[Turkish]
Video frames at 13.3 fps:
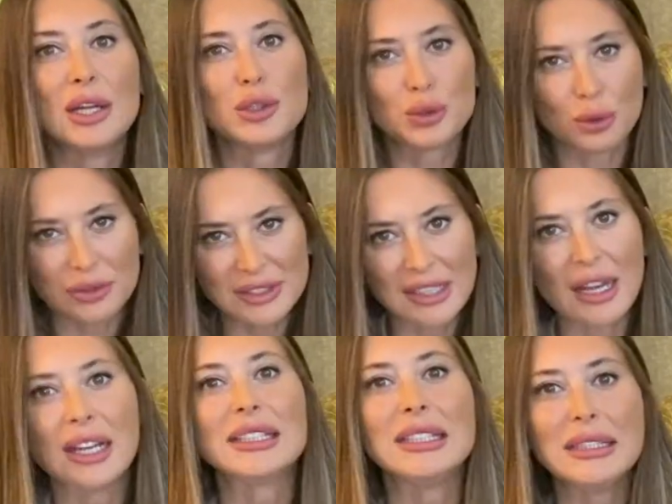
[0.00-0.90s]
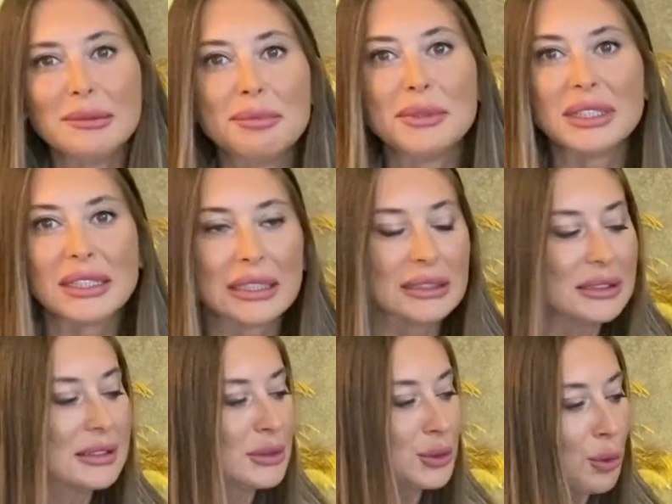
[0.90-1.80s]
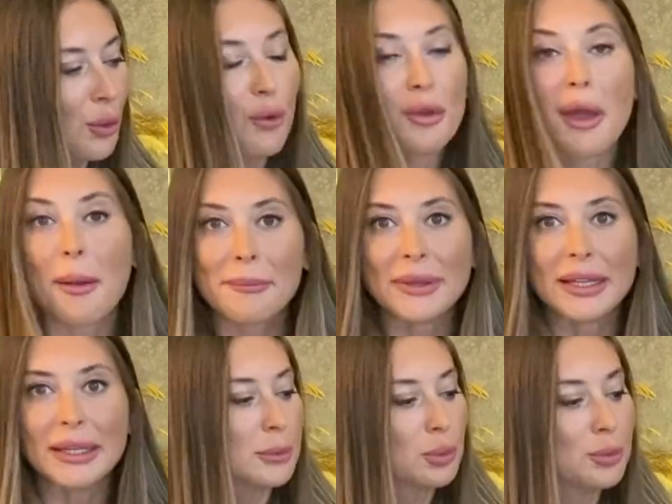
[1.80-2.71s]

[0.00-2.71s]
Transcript: çok sakin bir yanıt çok önemli.